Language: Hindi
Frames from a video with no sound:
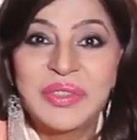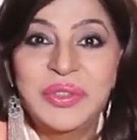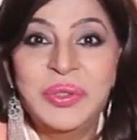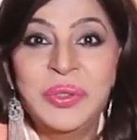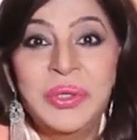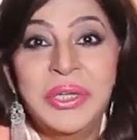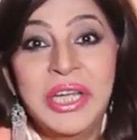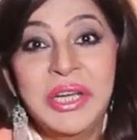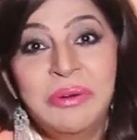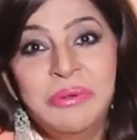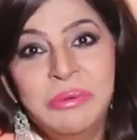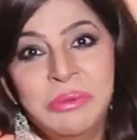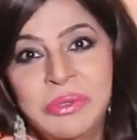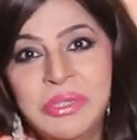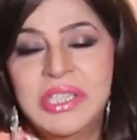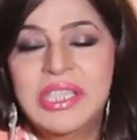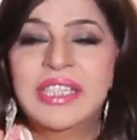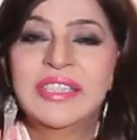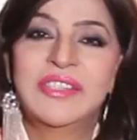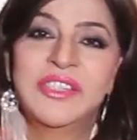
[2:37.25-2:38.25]
तो ये
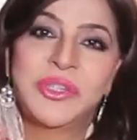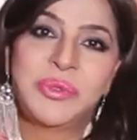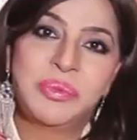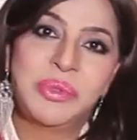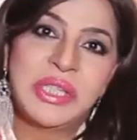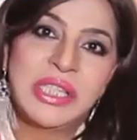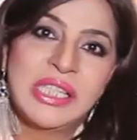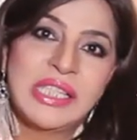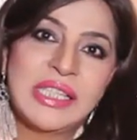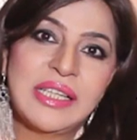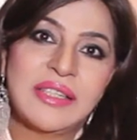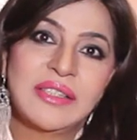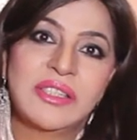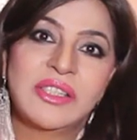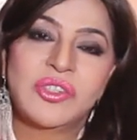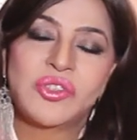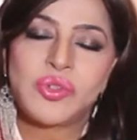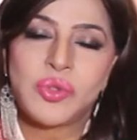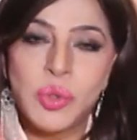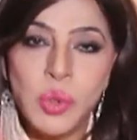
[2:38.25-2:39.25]
उससे तशबी दी जाती
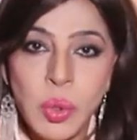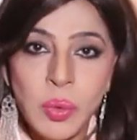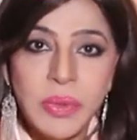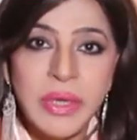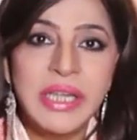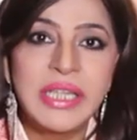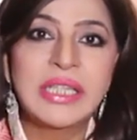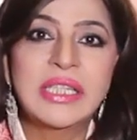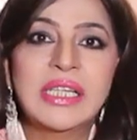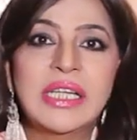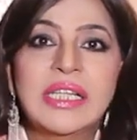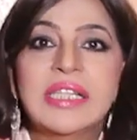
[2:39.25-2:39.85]
है स्नो वाइट